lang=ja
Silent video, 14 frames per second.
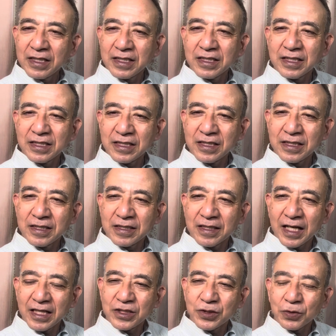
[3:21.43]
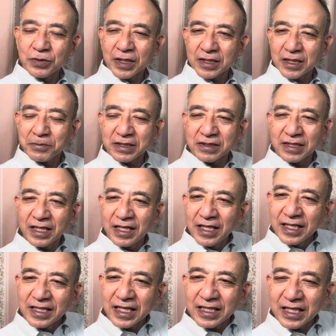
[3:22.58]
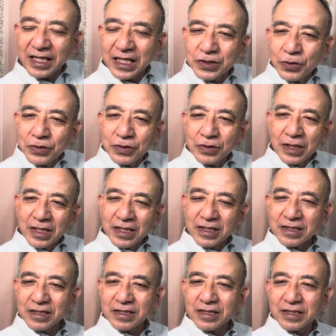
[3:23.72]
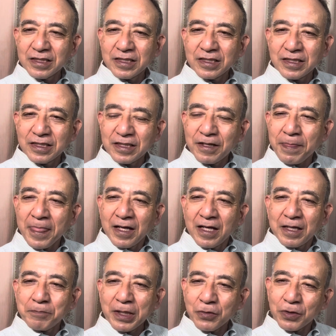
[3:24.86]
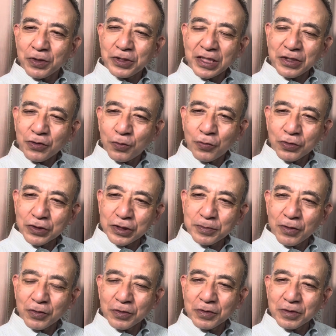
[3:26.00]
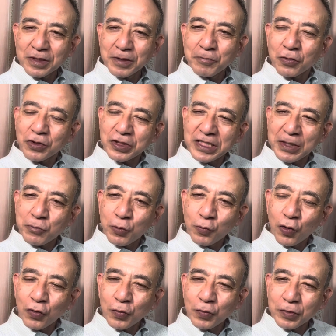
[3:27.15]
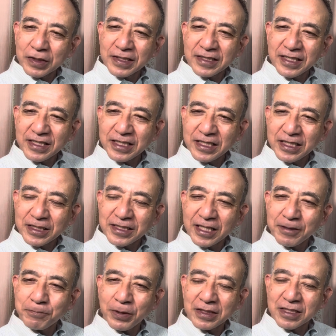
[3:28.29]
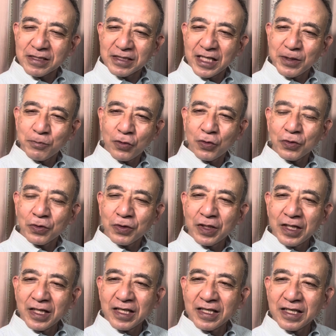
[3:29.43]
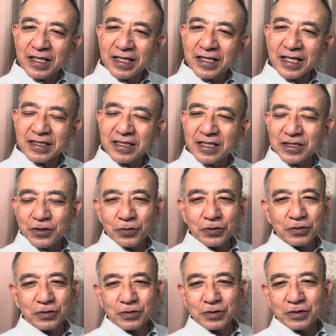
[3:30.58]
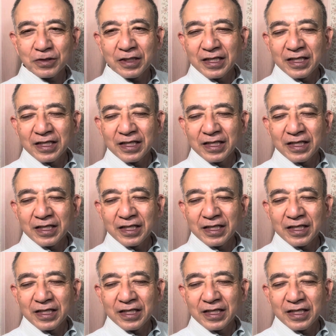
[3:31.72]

えー、第一党になってますね。なかなかそういう、うまあ、ロシアの思うつぼ、でもロシアももうギリギリ精一杯ですね。もう、えー、完全にそういう、う